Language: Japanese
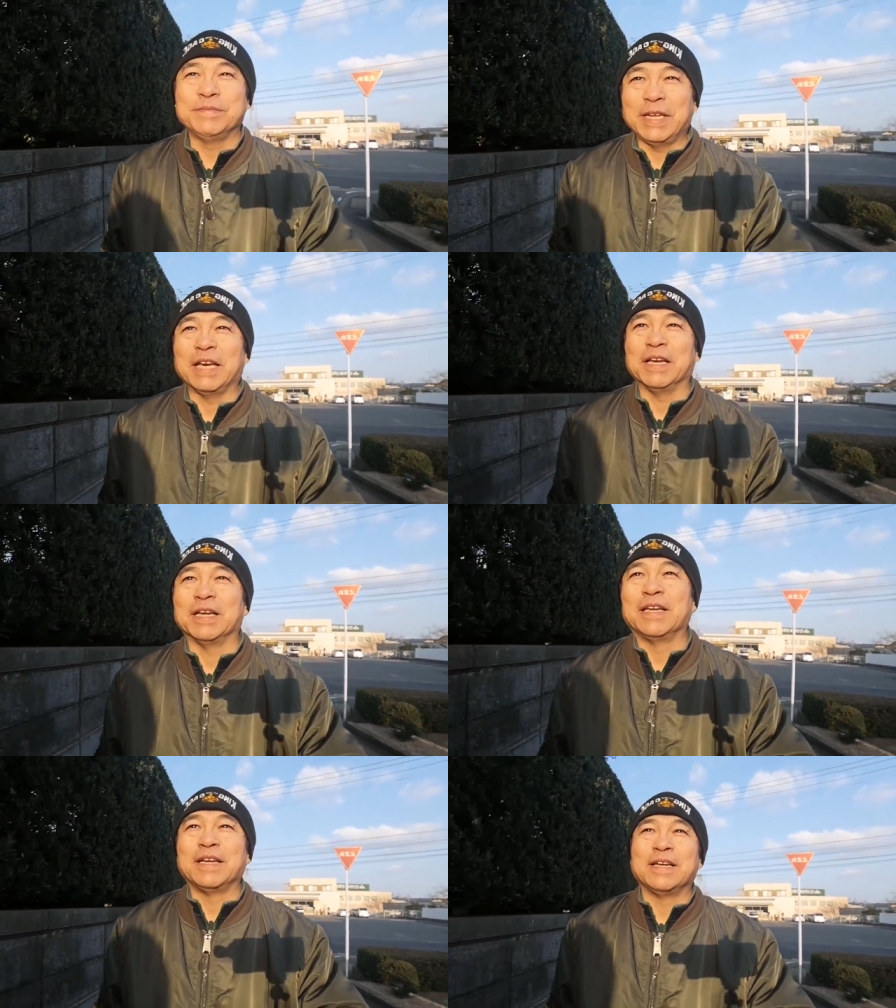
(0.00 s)
いね
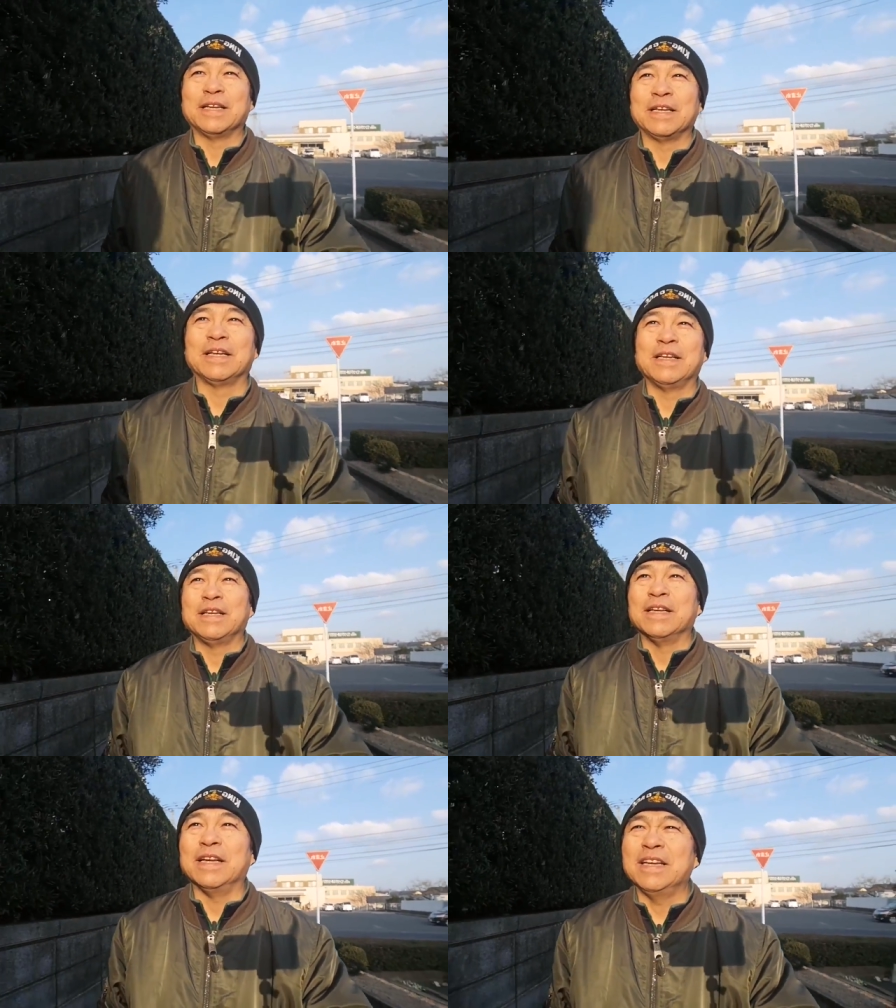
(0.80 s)

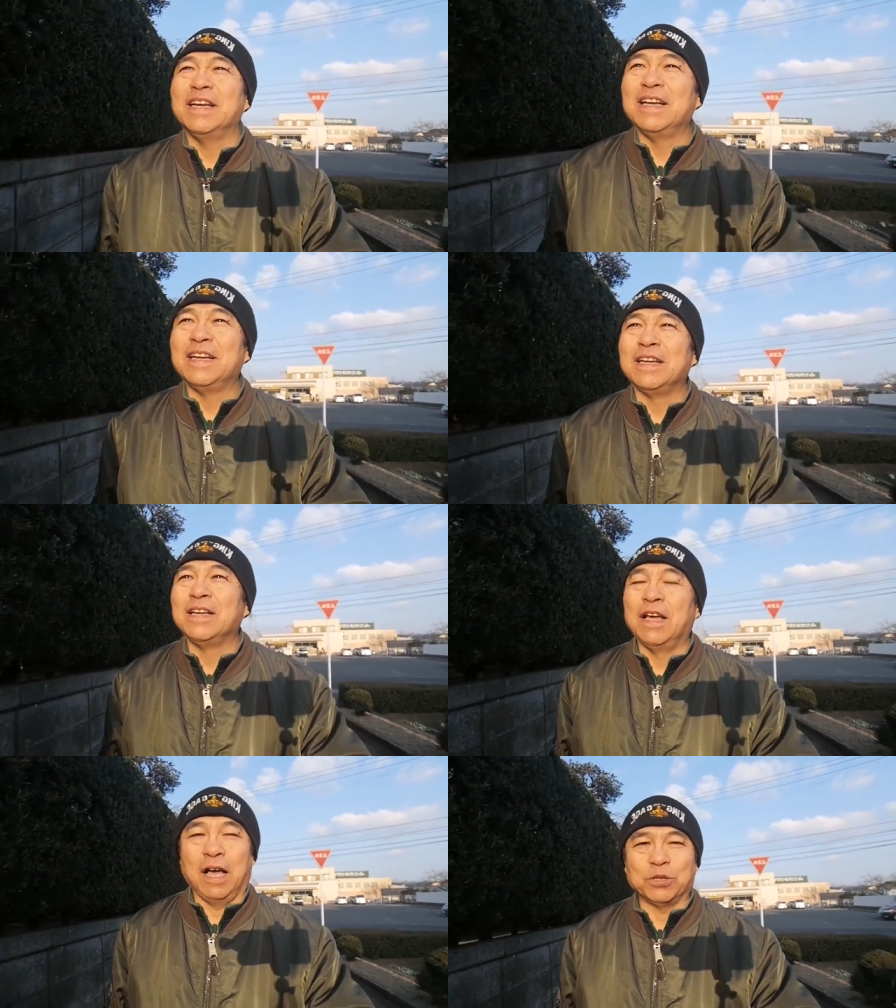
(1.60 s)
え
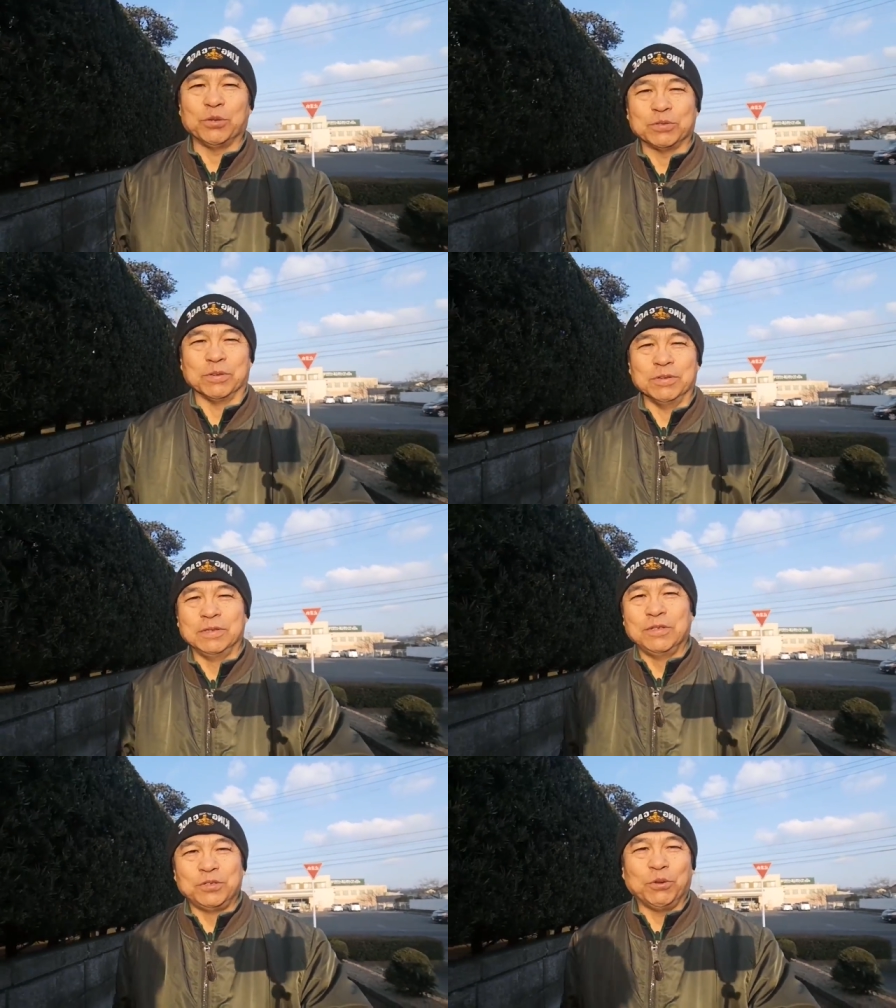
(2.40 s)
あそうそう
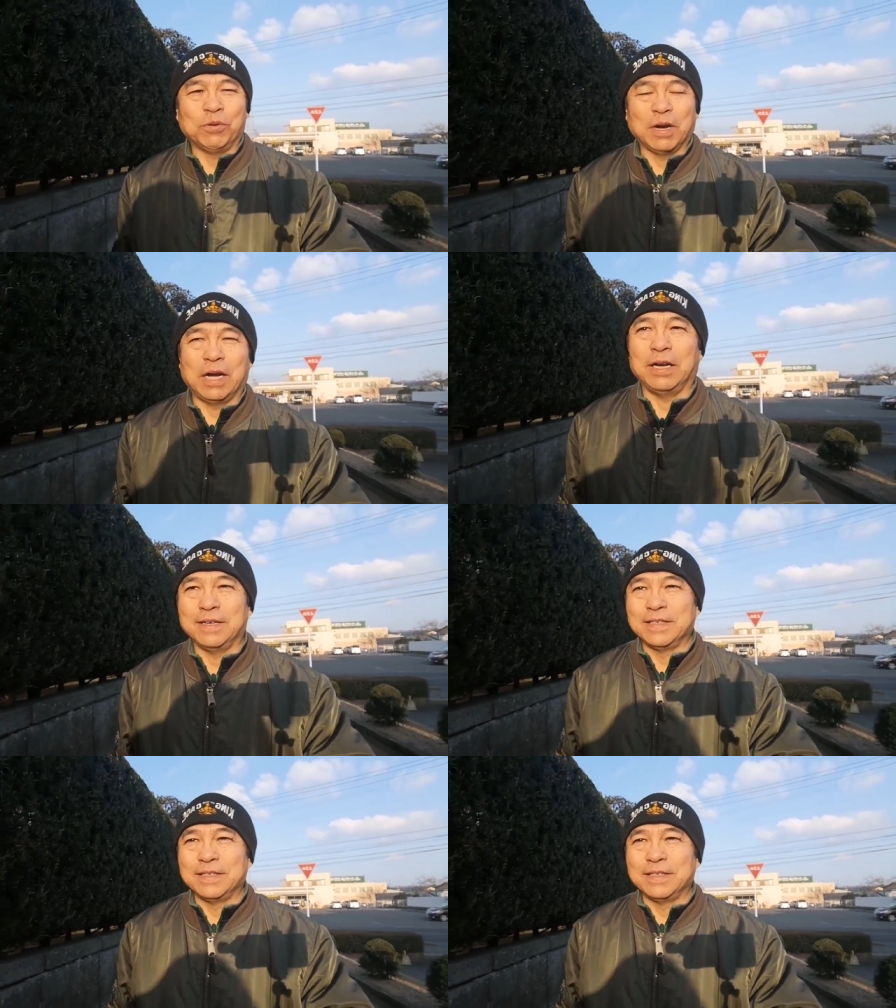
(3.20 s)
生姜